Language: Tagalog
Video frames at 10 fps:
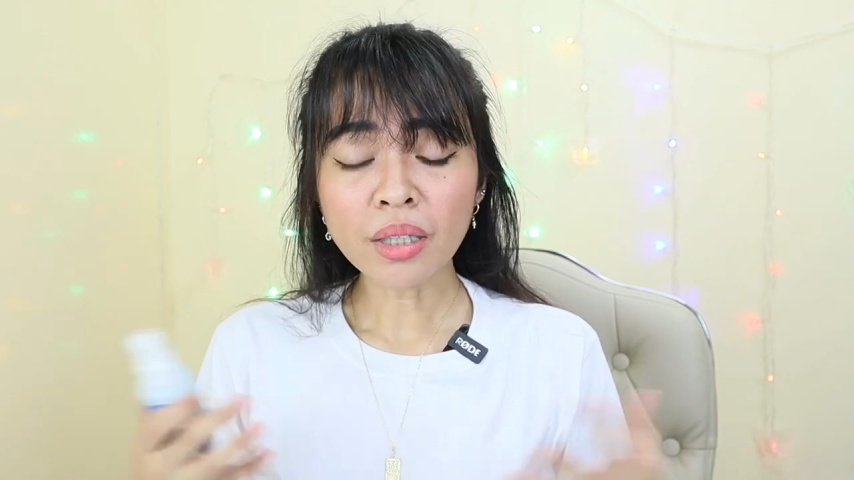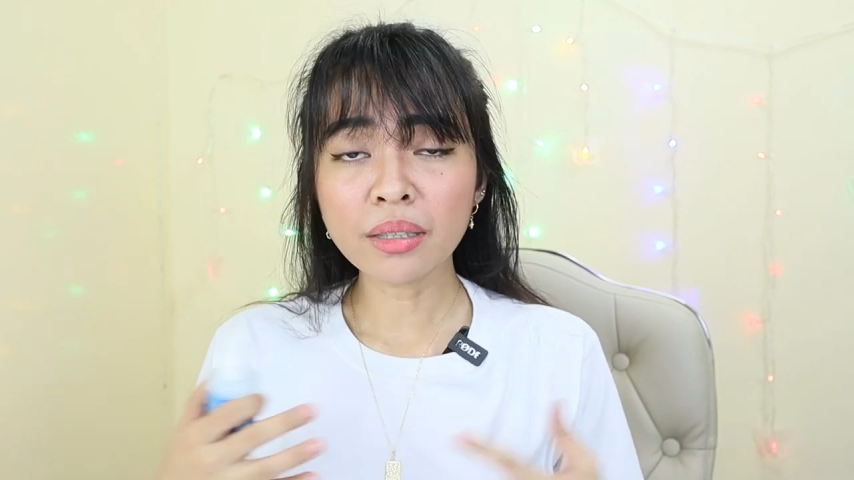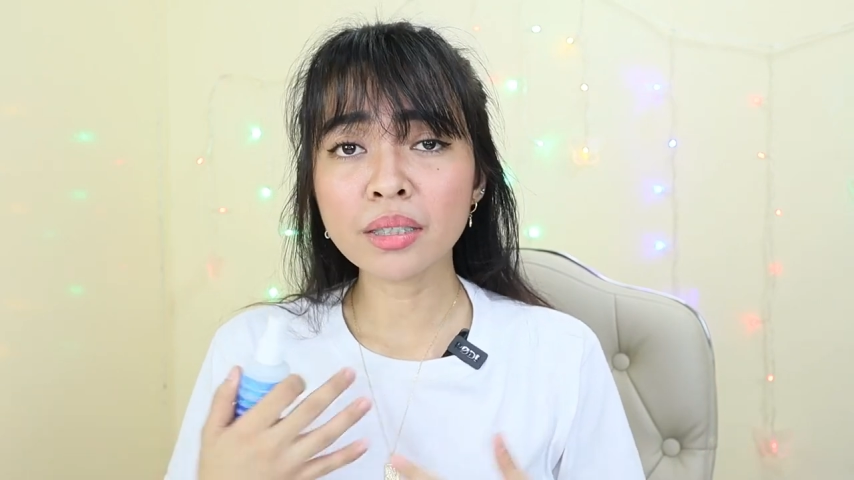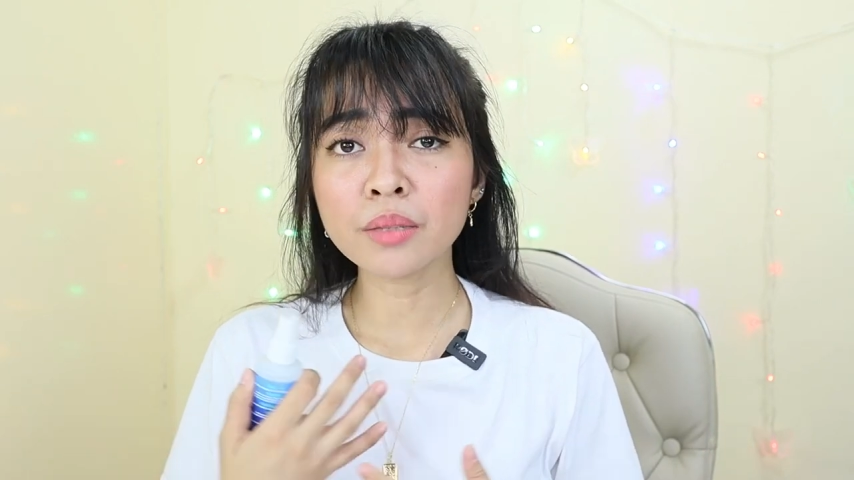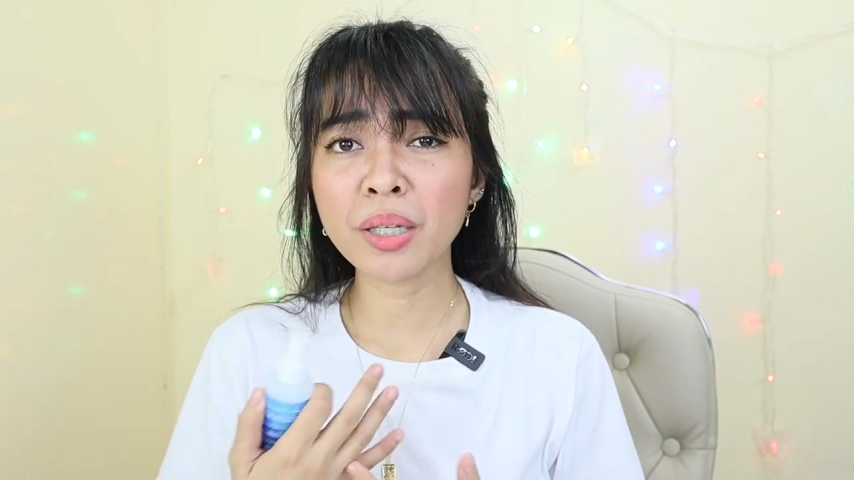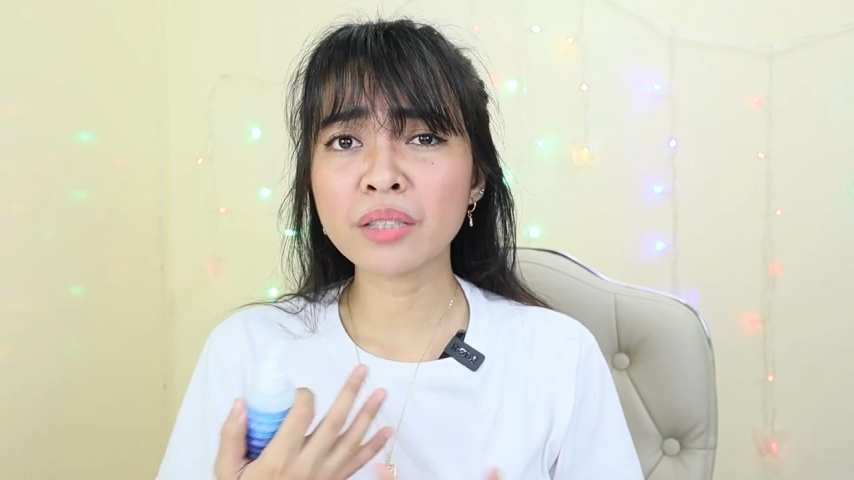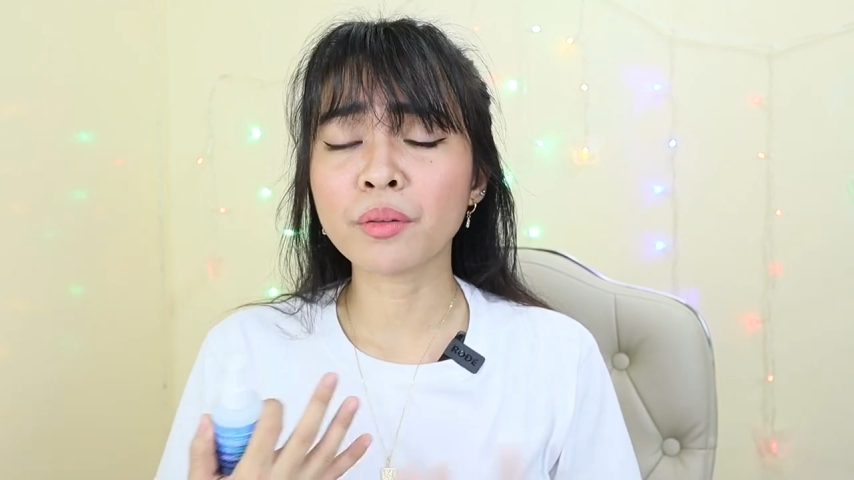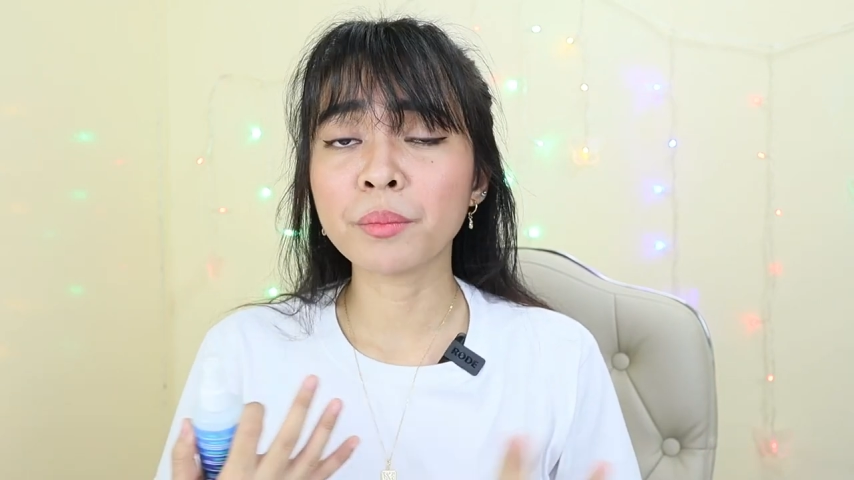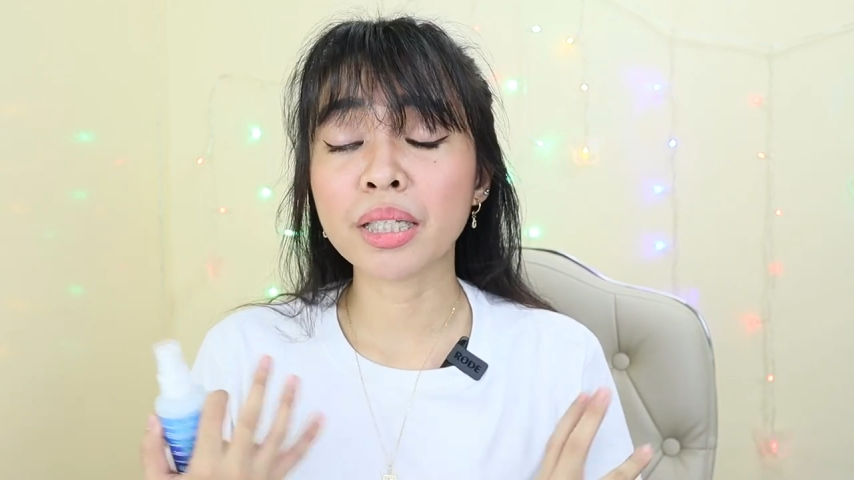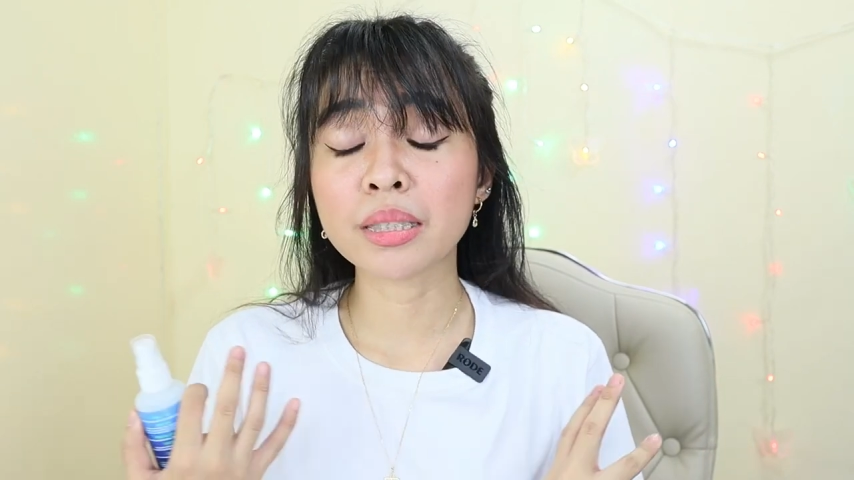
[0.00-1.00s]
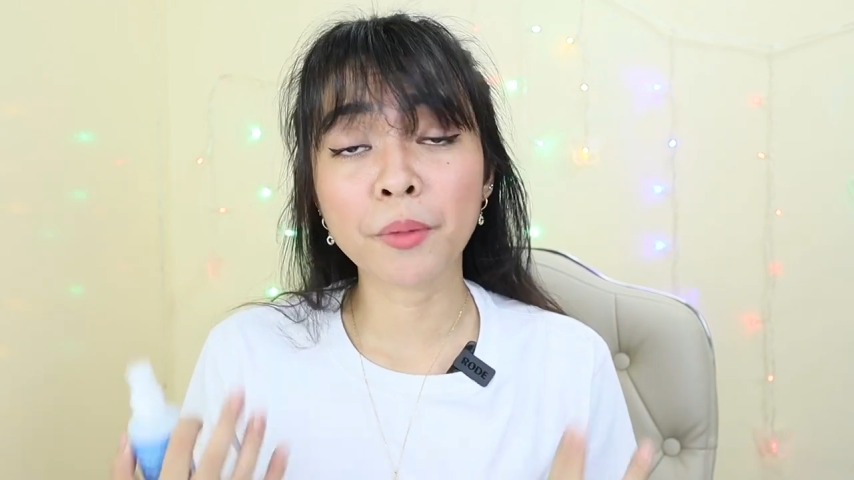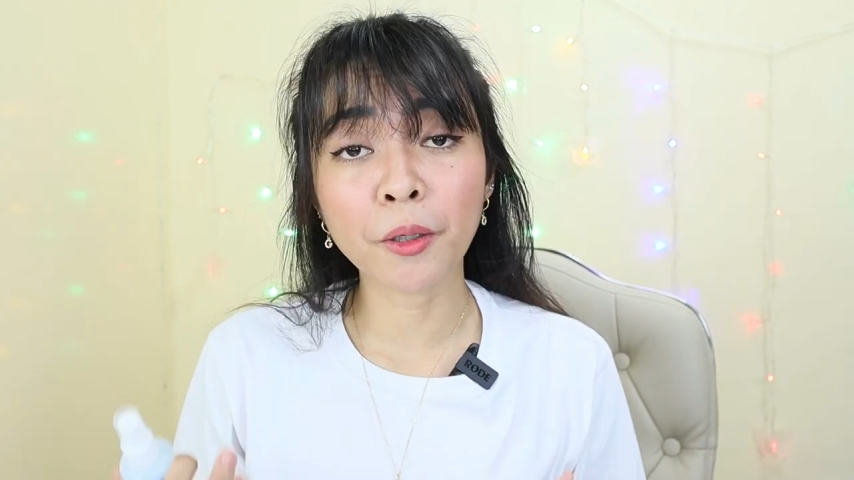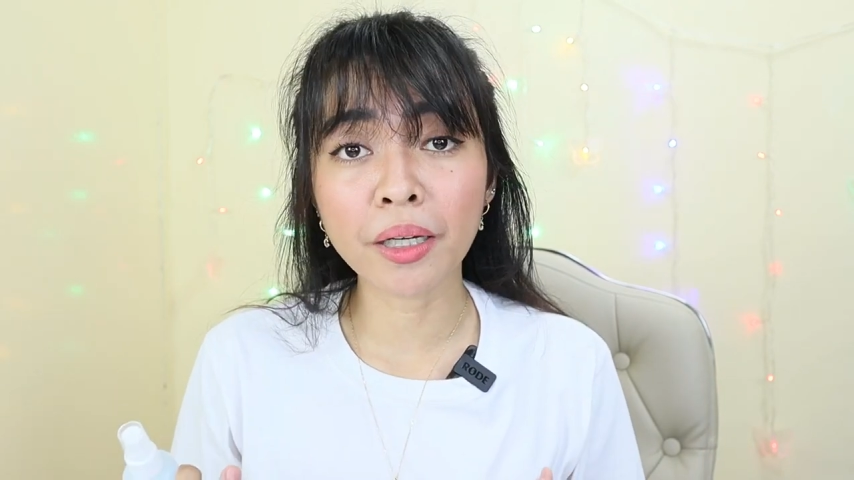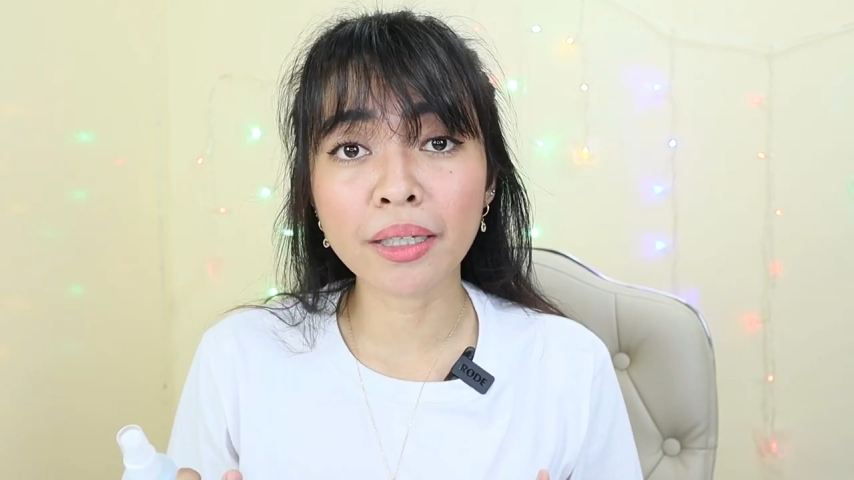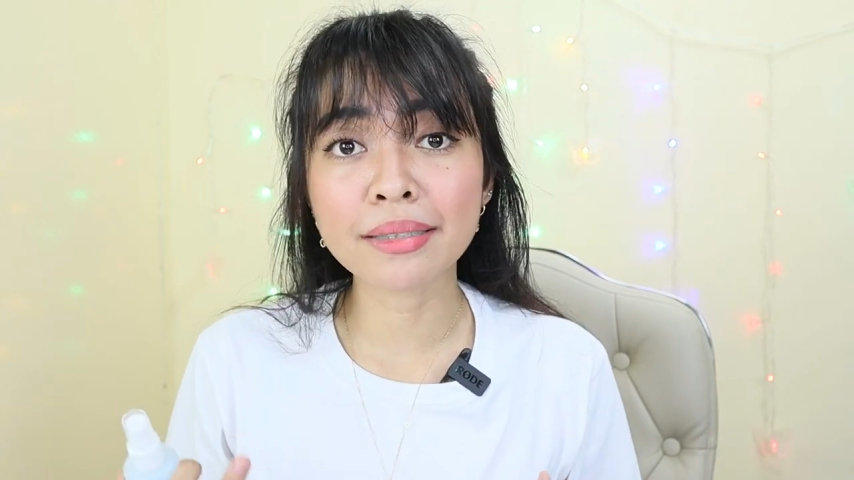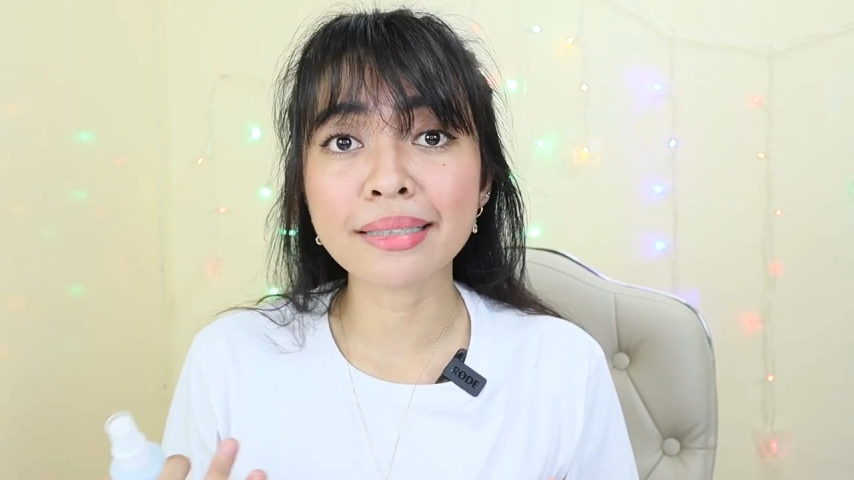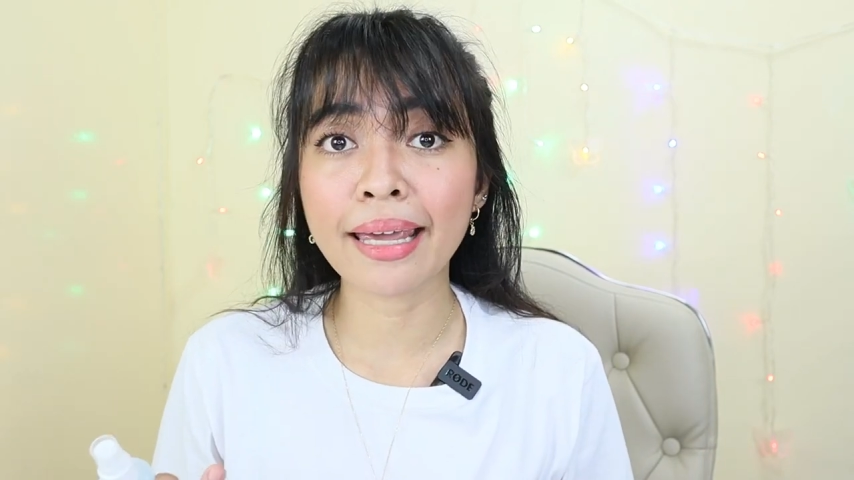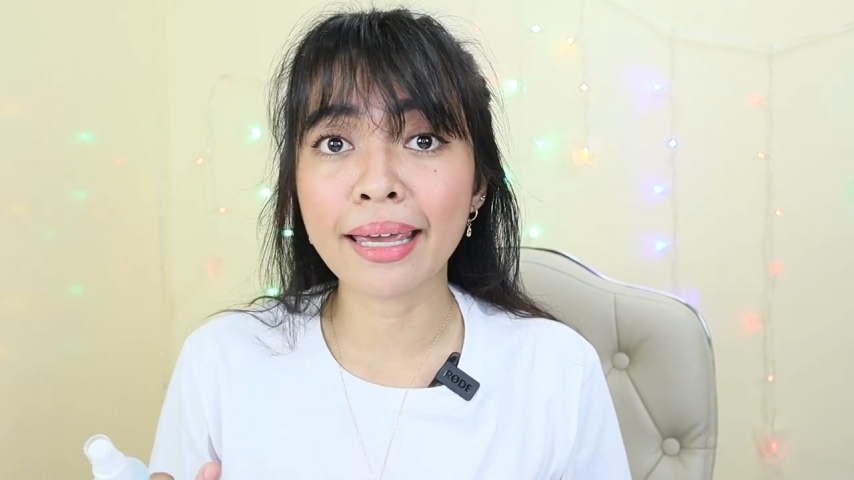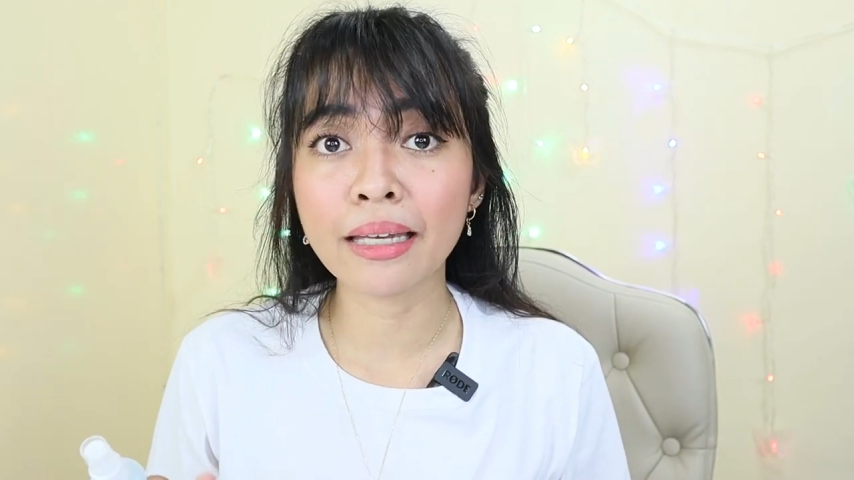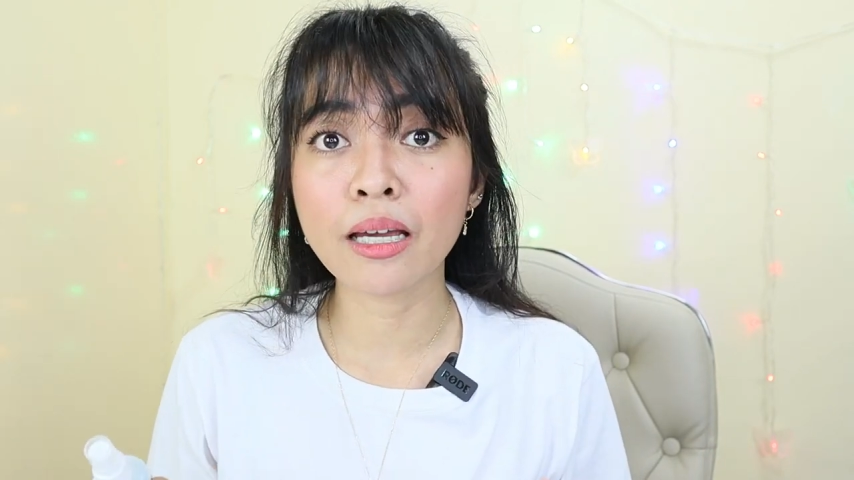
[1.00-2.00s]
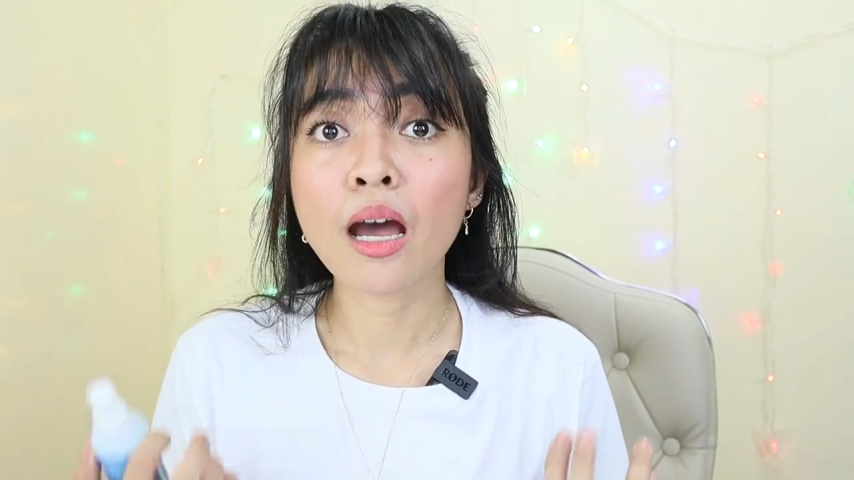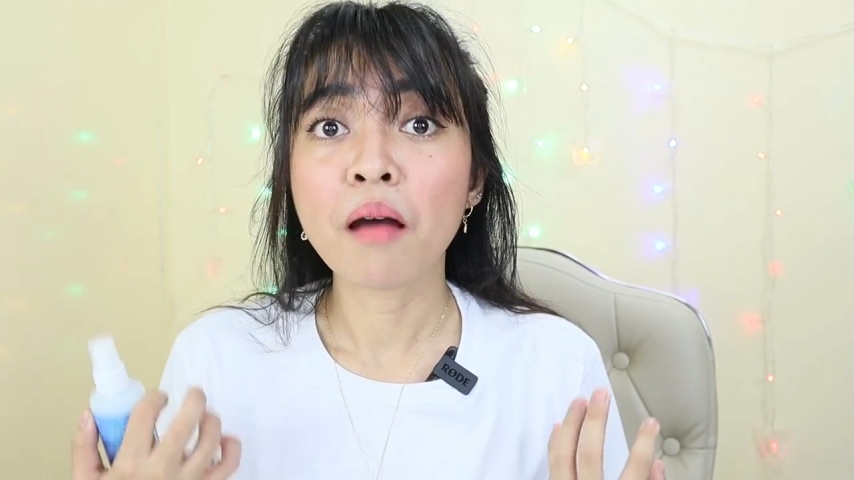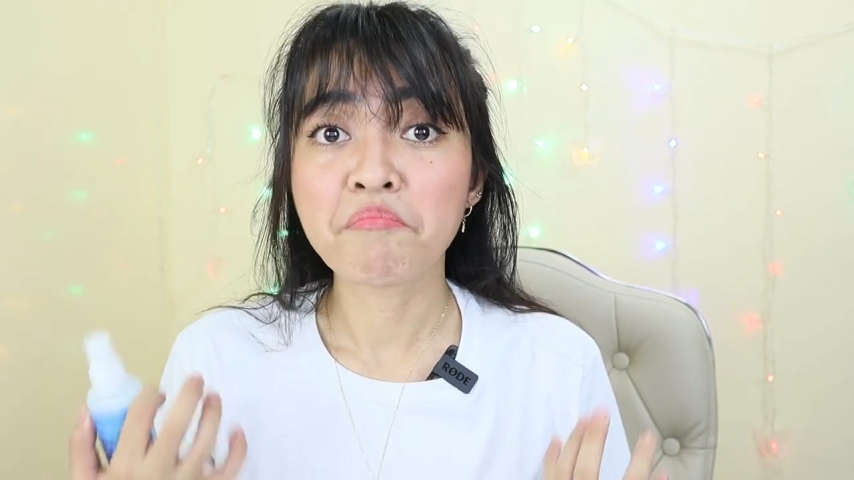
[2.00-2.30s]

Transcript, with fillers: This is based from experience and